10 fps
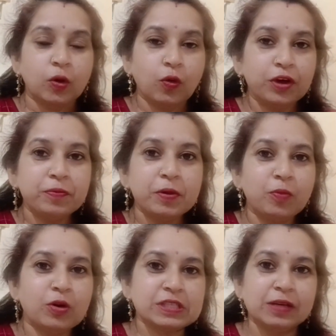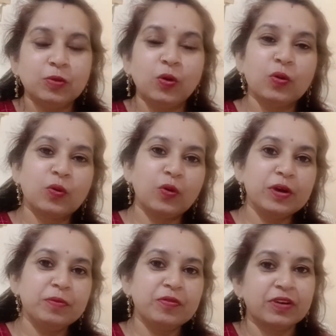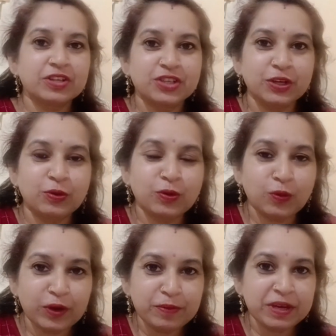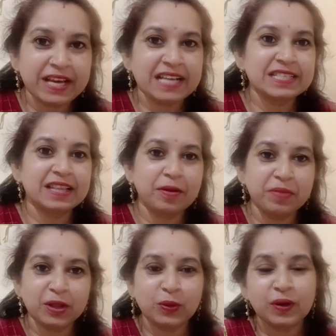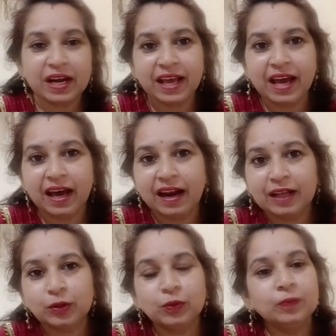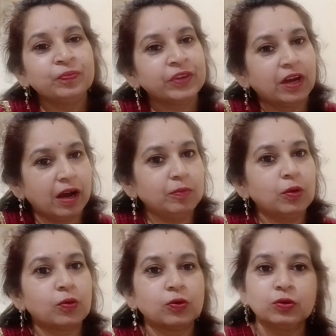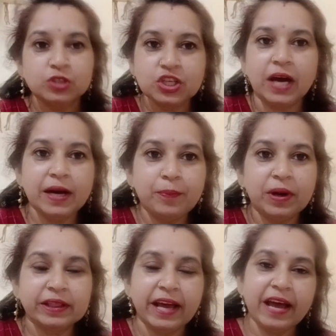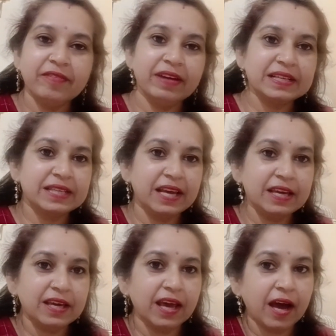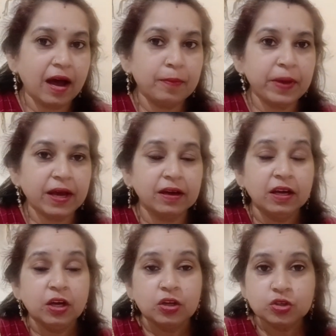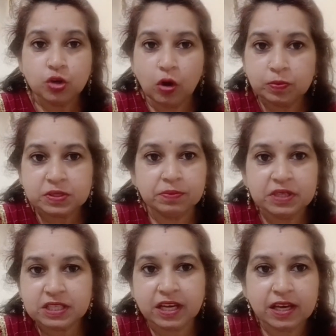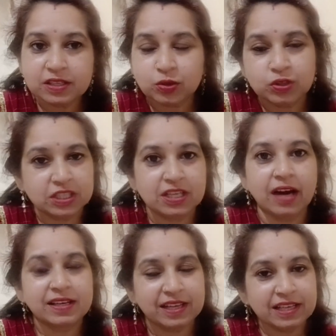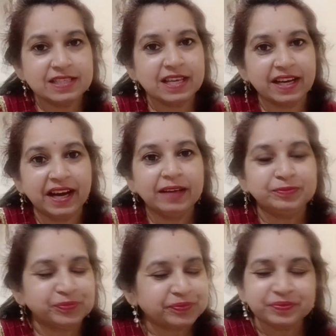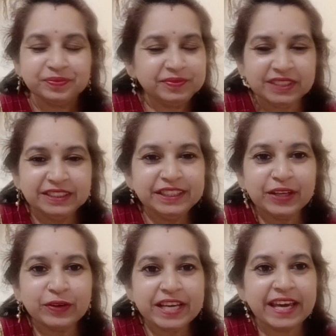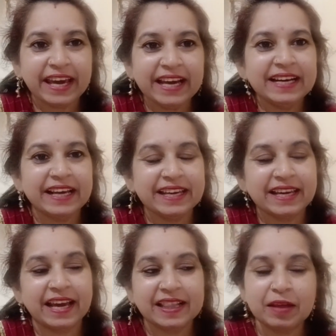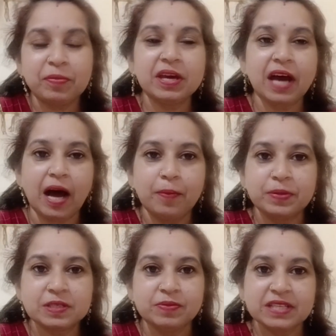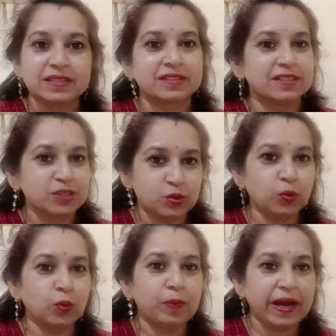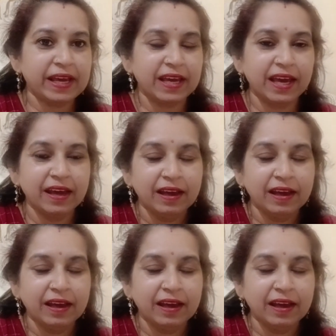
कोई भी मौसम हो कोई भी फंक्शन हो कोई भी कैसी तबीयत हो घर के हालात हो हम लोगों को जाना पड़ता है वैसे ही ये आप एक जॉब समझ के इसको स्टार्ट कीजिएगा ये कोई खेल नहीं है तभी आप इसमें सक्सेस हो पाएंगे